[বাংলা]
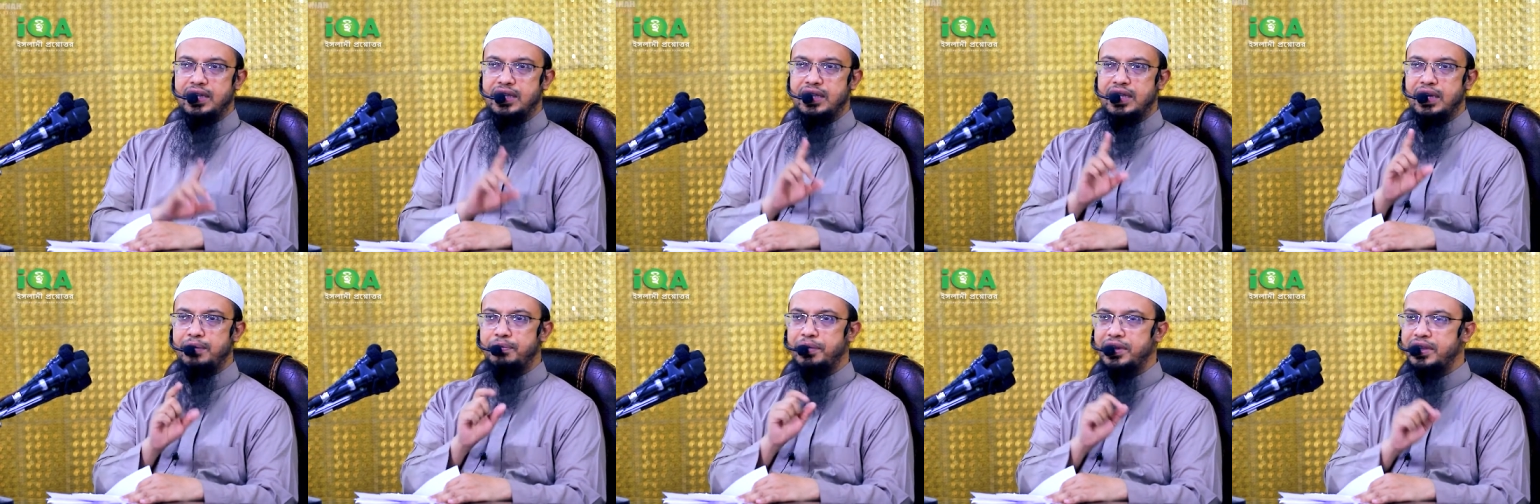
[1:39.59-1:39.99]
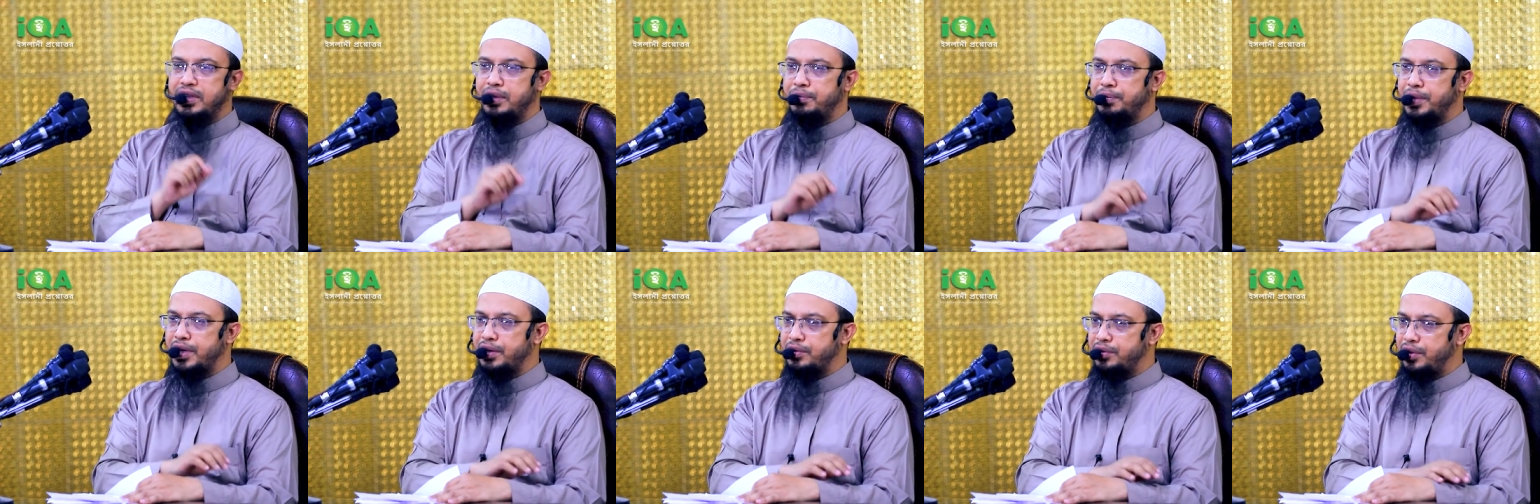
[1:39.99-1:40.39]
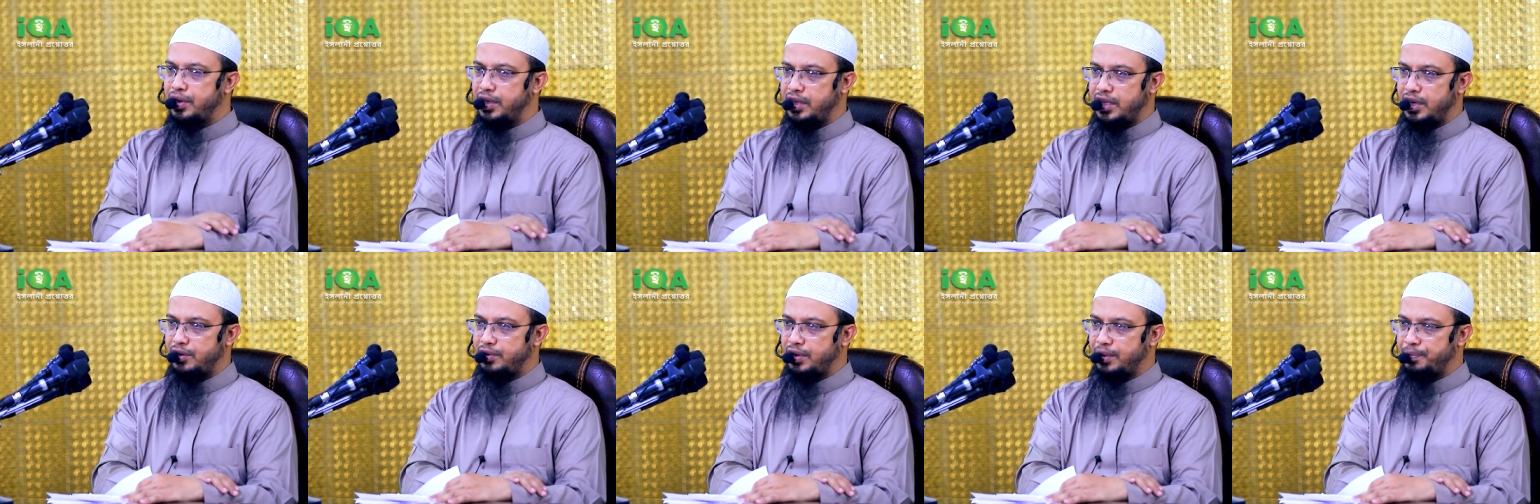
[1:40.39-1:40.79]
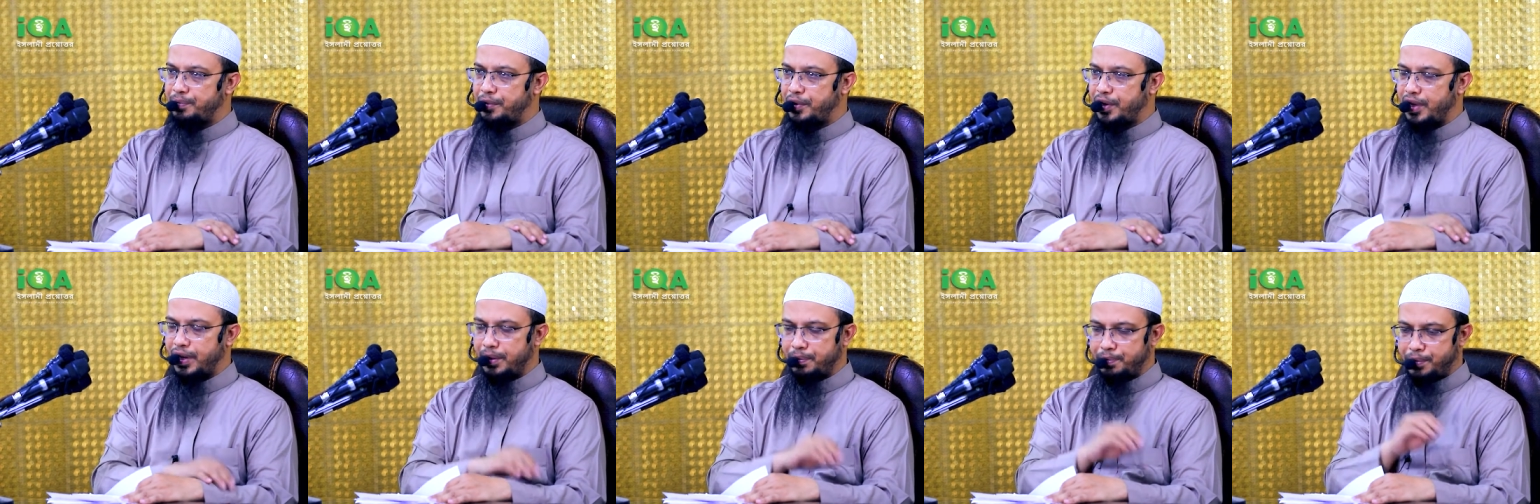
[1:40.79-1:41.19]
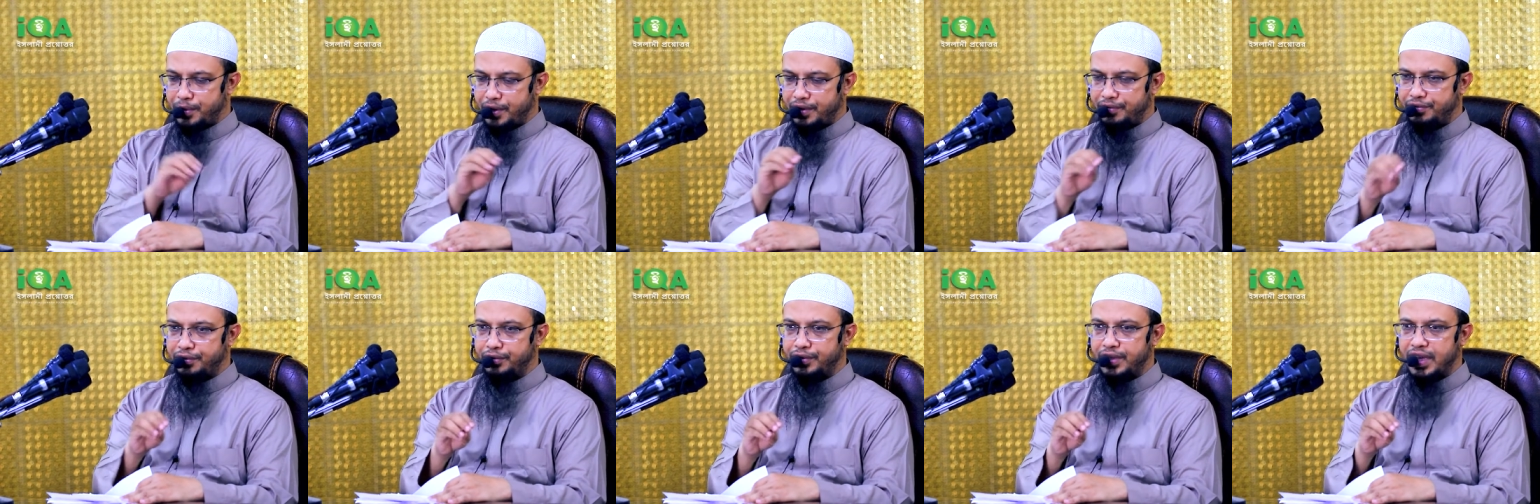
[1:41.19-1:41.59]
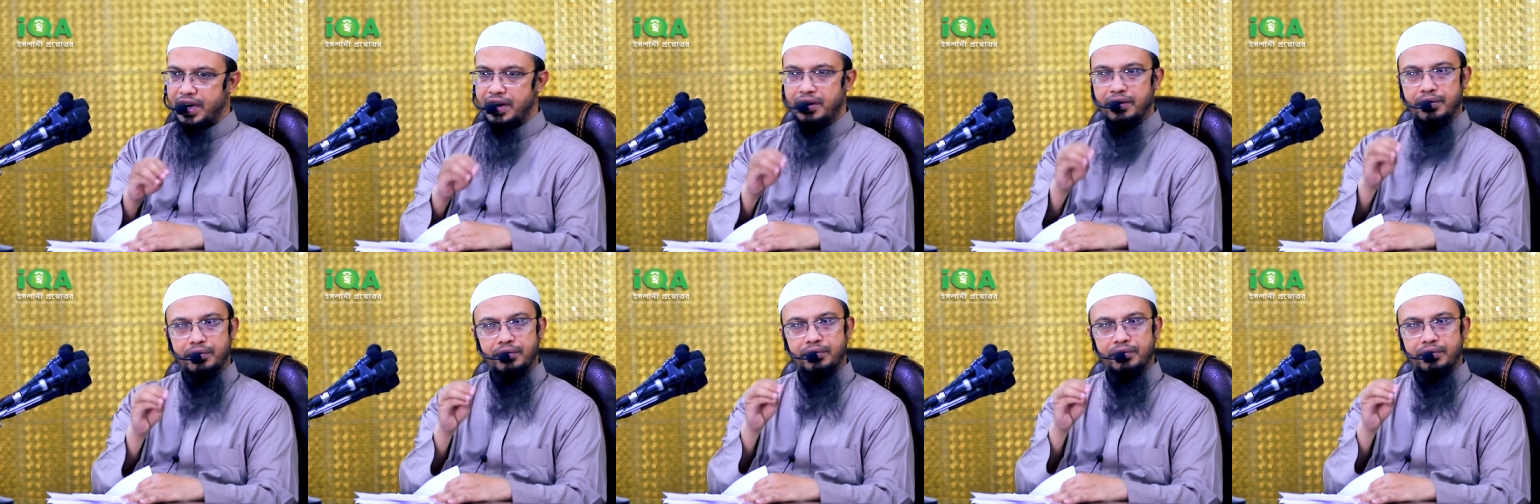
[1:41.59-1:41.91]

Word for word: তিনবার তিনবার করে তিনটা পড়েন পড়ে ফুদেন